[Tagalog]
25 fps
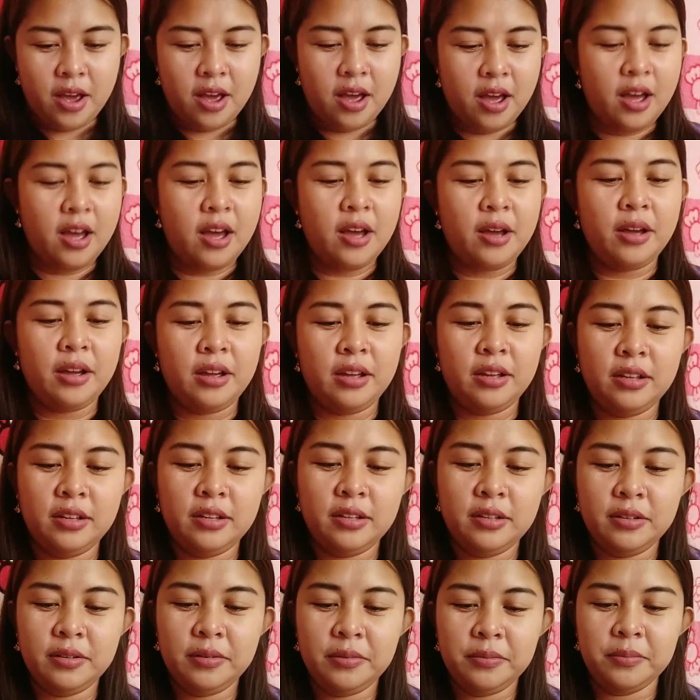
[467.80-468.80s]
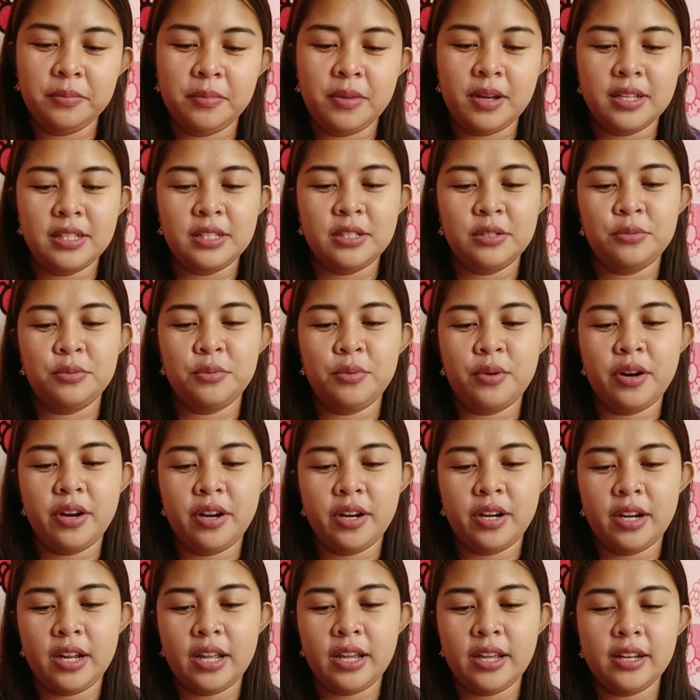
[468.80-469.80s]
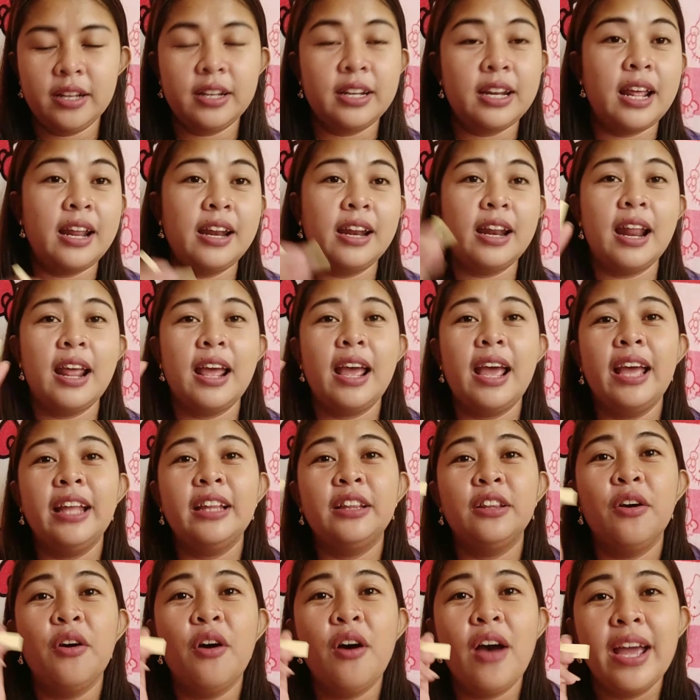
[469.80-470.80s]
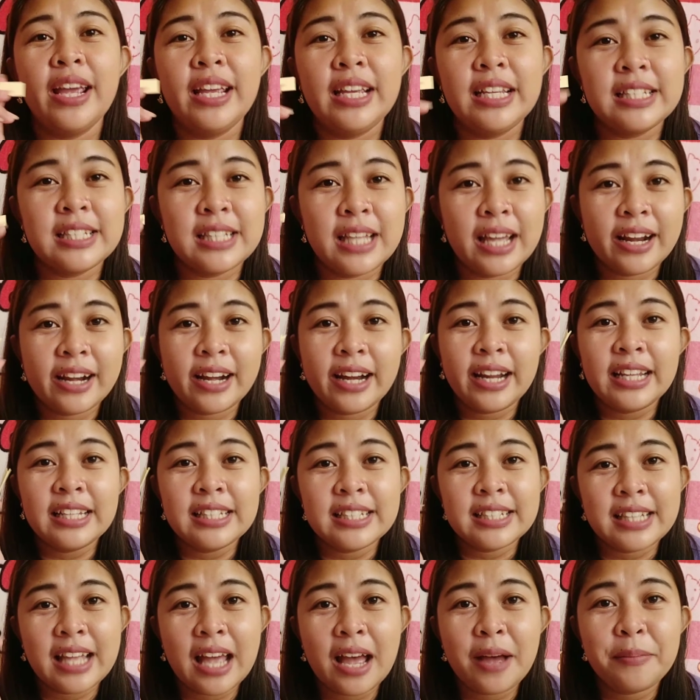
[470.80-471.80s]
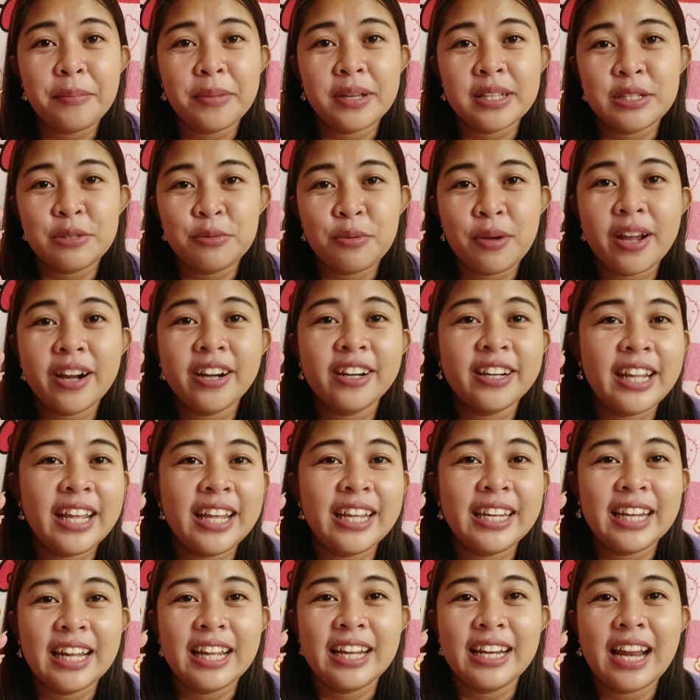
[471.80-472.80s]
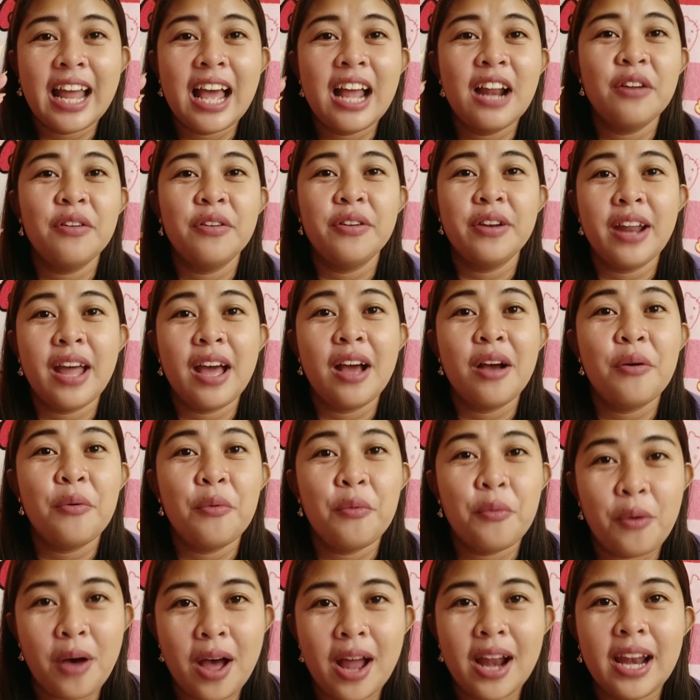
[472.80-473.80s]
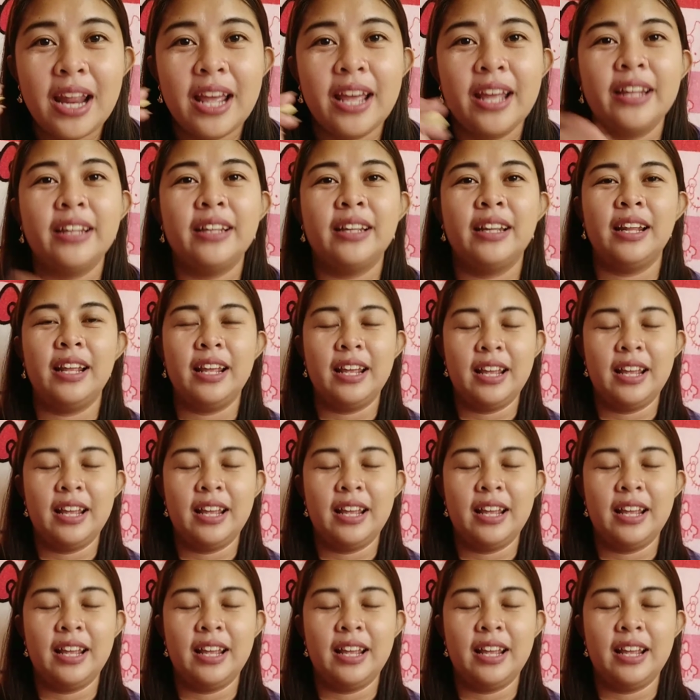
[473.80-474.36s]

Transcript: ang maswerteng na ito ay isa rin sa maswerteng nanalo ng wallet.